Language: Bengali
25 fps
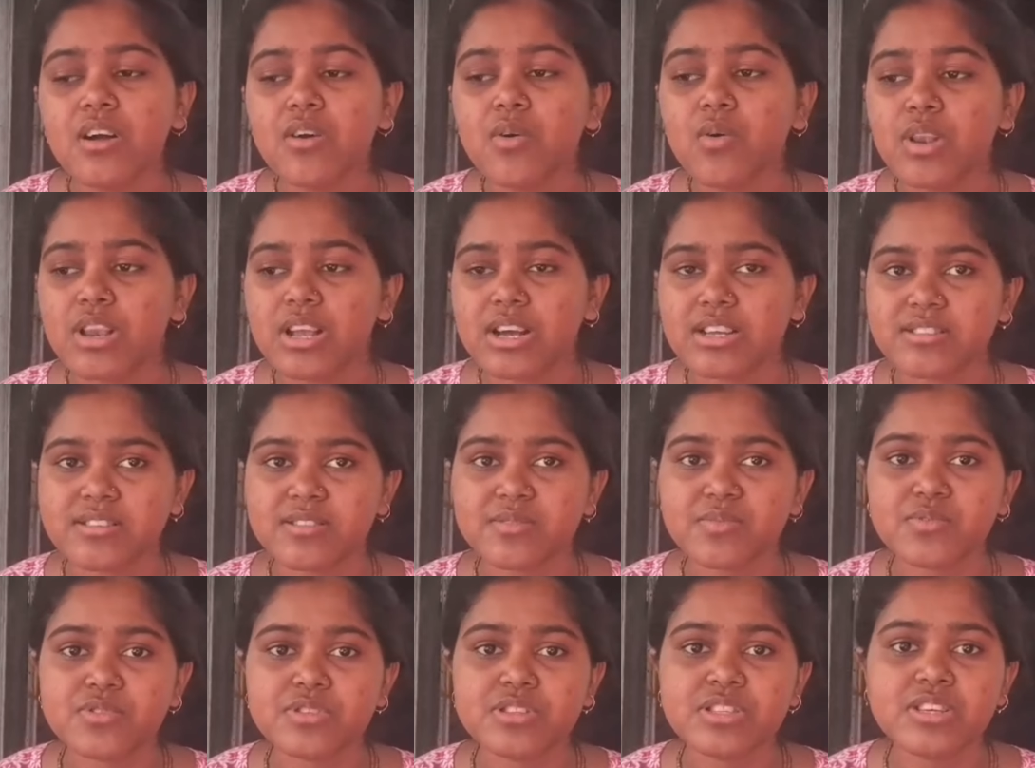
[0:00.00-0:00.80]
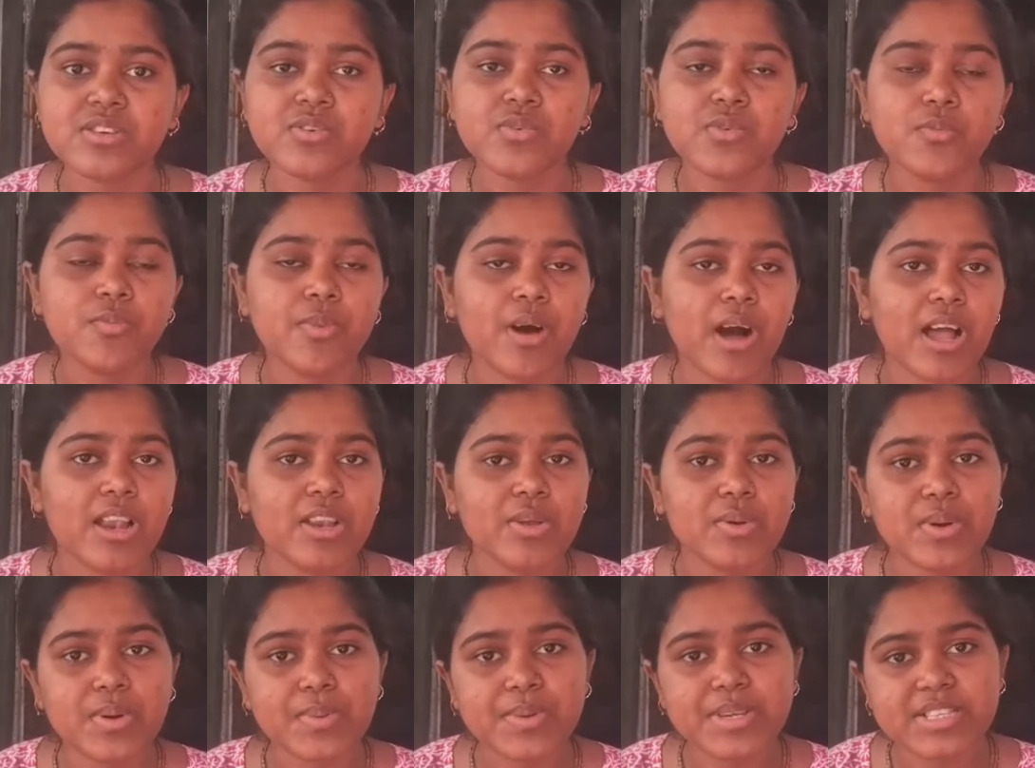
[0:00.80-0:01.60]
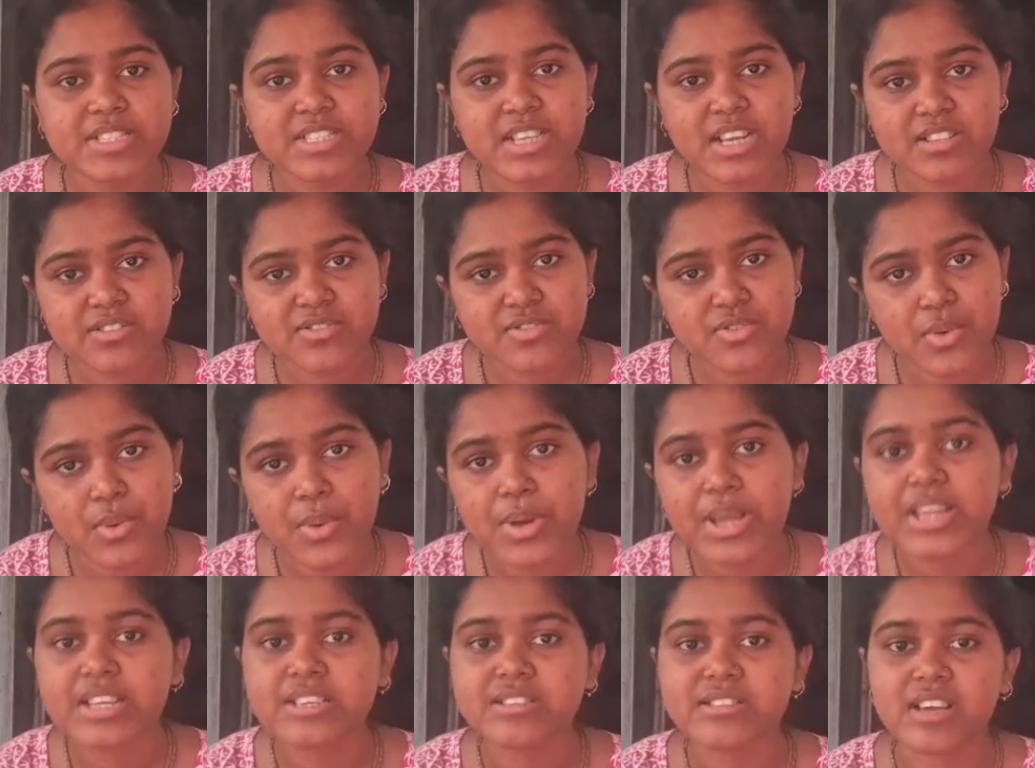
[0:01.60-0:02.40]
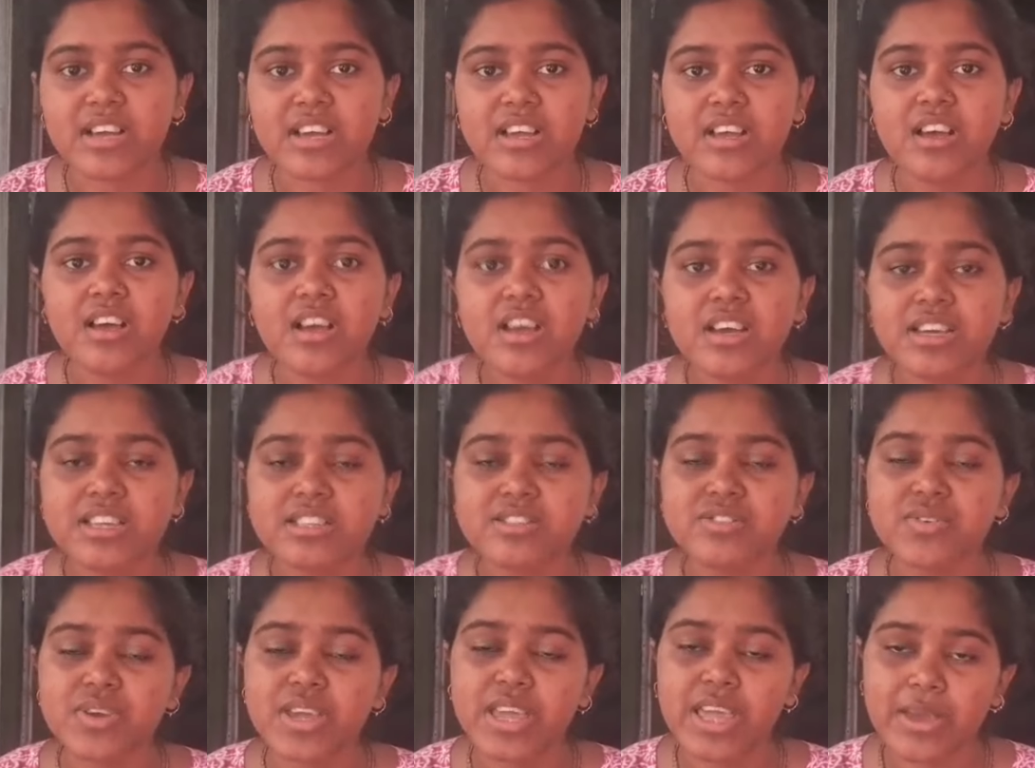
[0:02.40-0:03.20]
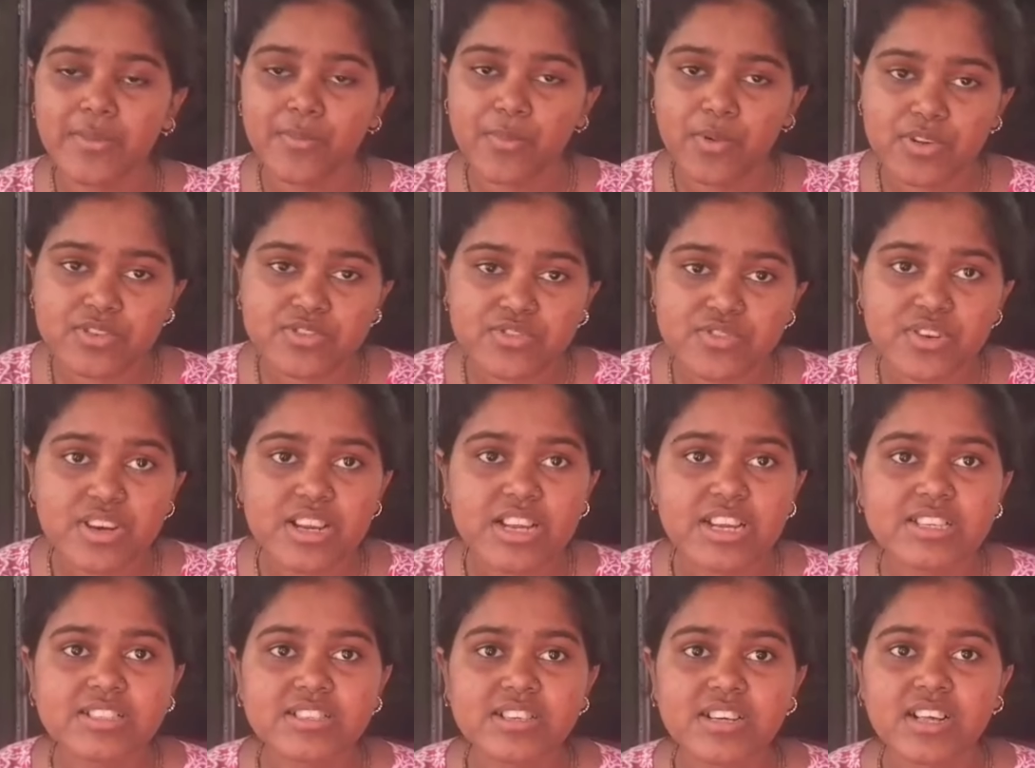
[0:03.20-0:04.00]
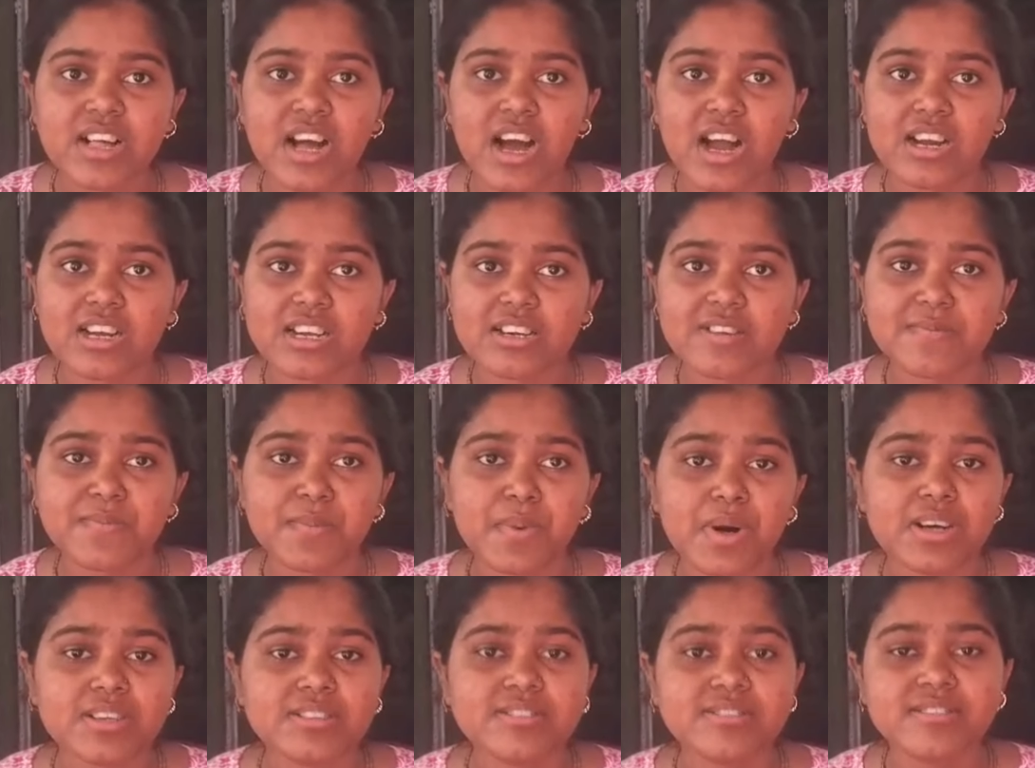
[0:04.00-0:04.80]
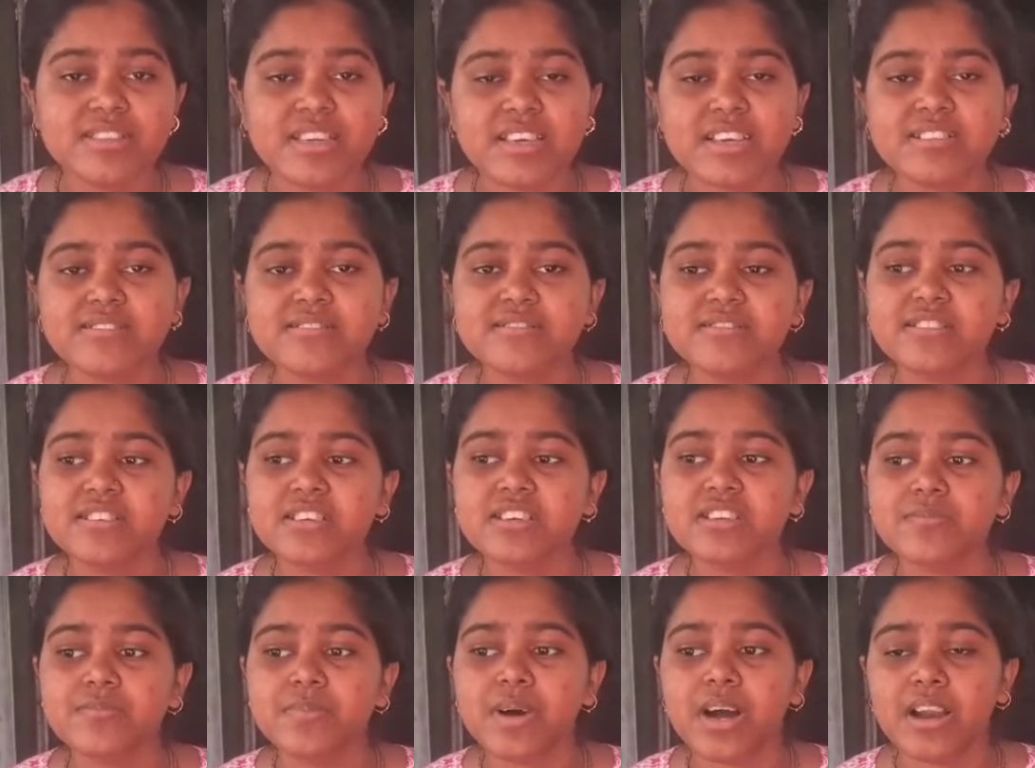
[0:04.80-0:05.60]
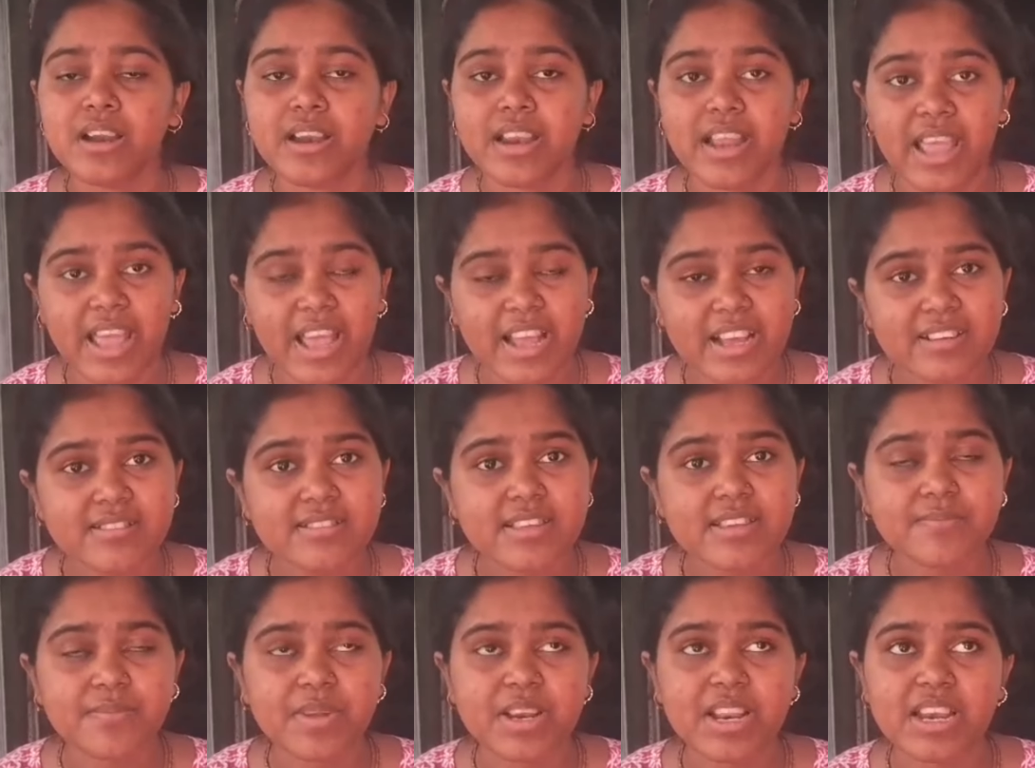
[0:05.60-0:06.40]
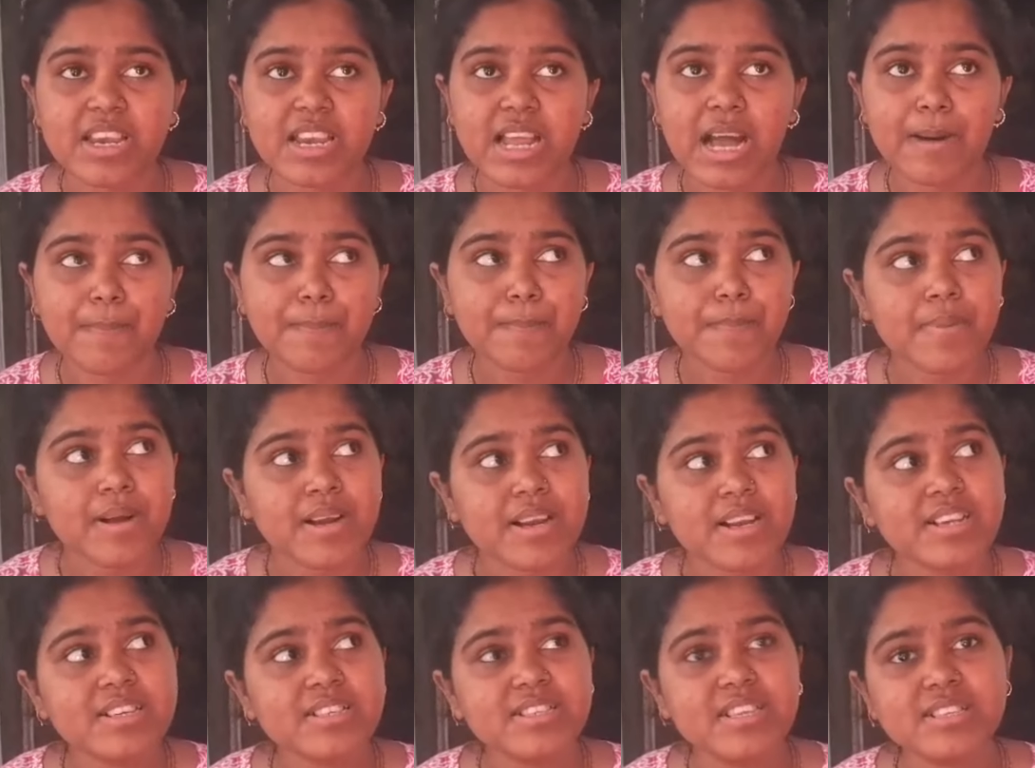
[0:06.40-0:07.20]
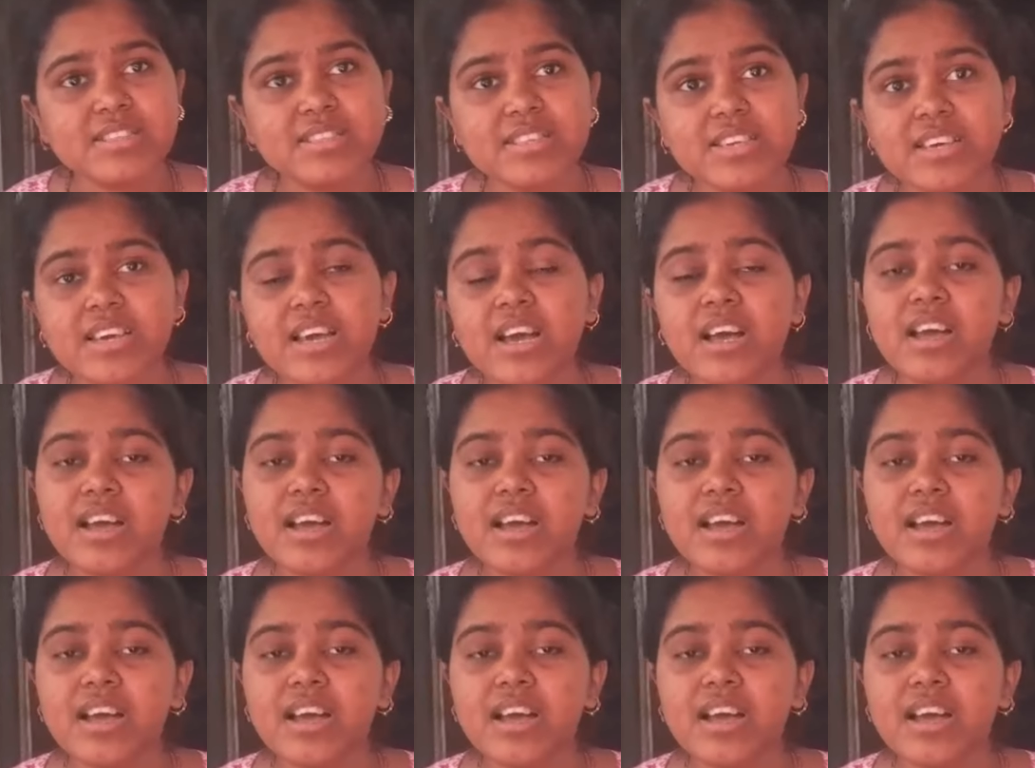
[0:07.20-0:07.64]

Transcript: কলকাতার মধ্যে খুব ভালোভাবেই চান্স হয়ে যায় কিন্তু এবছরের যা কাট অফ মার্কস দেখছি বা র্যাঙ্ক দেখ মানে নাম্বারের সাথে